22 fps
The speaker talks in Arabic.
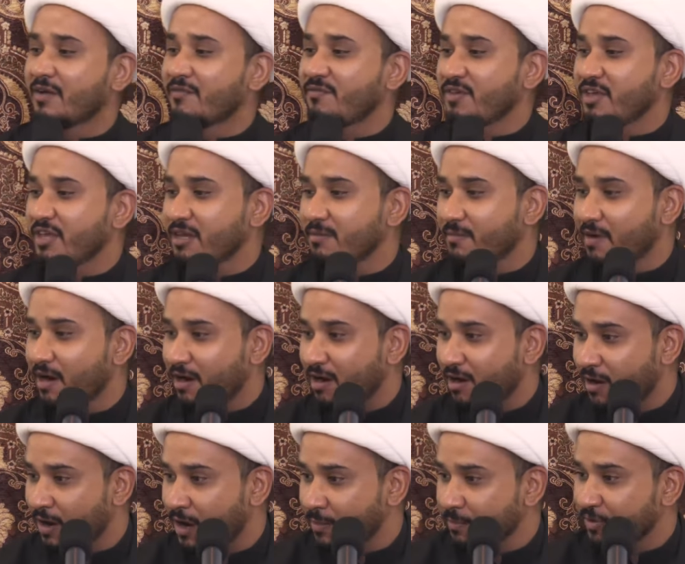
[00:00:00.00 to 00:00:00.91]
في
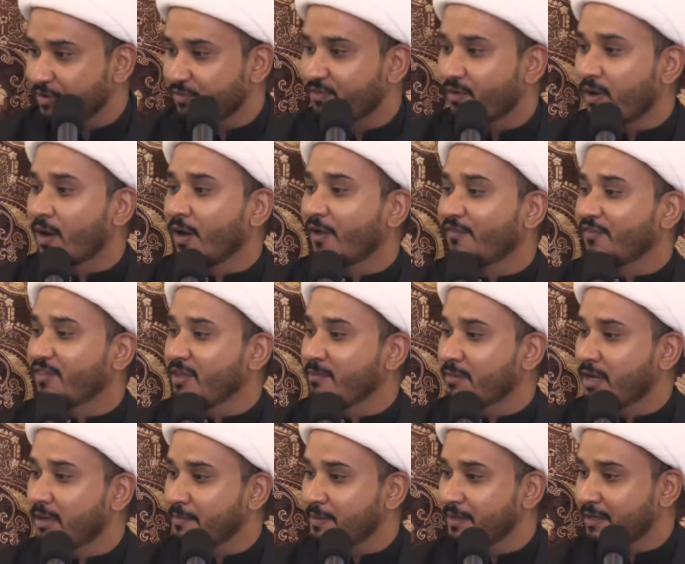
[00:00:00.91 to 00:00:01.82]
مقام
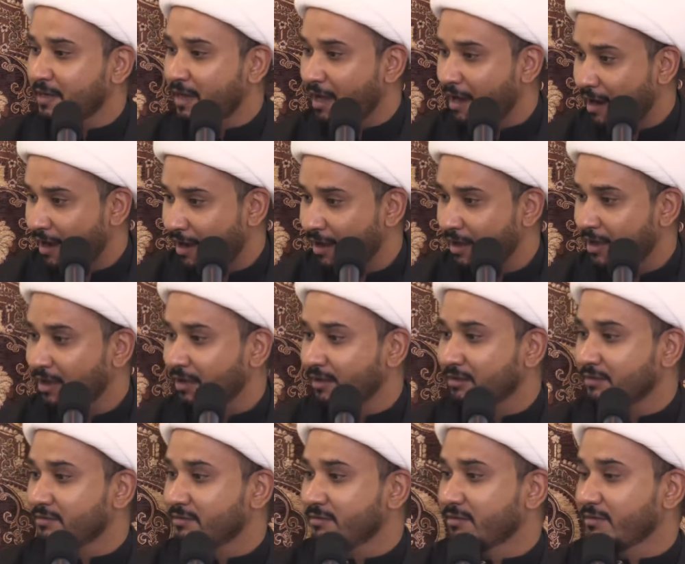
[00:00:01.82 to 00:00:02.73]
فاطمة من
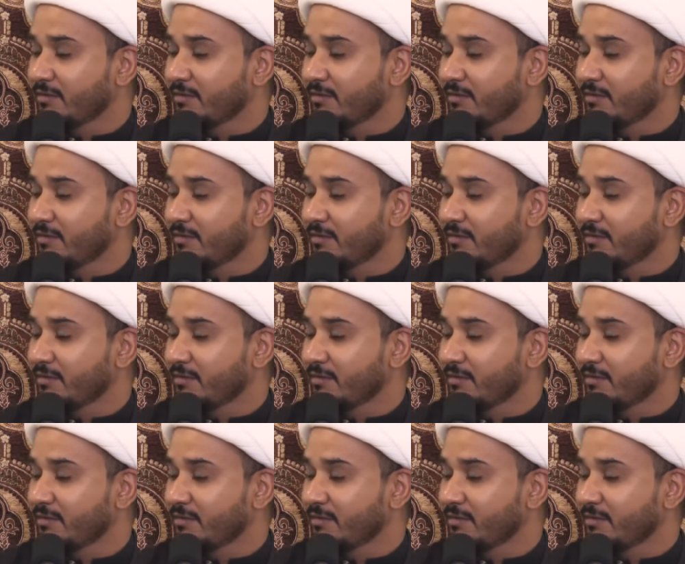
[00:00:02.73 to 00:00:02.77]
أحد